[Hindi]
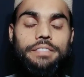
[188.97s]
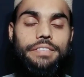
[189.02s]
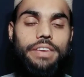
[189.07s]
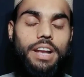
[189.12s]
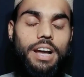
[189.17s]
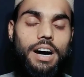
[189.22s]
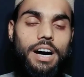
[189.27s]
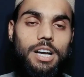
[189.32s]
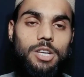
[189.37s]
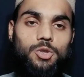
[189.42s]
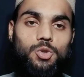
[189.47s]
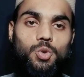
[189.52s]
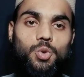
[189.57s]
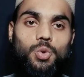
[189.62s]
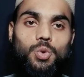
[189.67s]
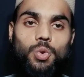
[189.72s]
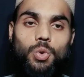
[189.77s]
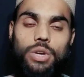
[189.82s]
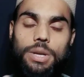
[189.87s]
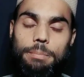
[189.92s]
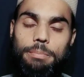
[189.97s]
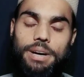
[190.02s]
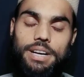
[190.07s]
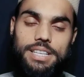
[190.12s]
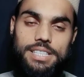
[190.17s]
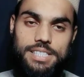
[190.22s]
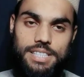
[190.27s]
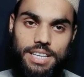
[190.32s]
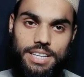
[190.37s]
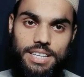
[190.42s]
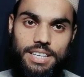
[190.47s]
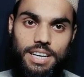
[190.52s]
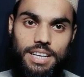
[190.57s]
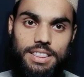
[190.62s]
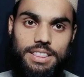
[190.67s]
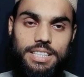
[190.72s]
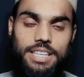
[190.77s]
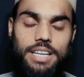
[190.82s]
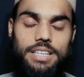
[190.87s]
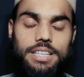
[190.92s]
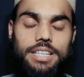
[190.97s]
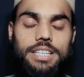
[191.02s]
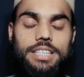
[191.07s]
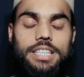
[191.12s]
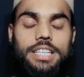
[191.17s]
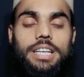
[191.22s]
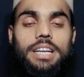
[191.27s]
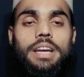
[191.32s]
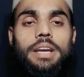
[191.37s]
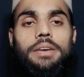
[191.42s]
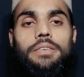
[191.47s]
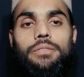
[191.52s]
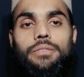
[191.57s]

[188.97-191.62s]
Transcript: फ़िलहाल जो उन्होंने पाकिस्तान ने गलतियाँ की थी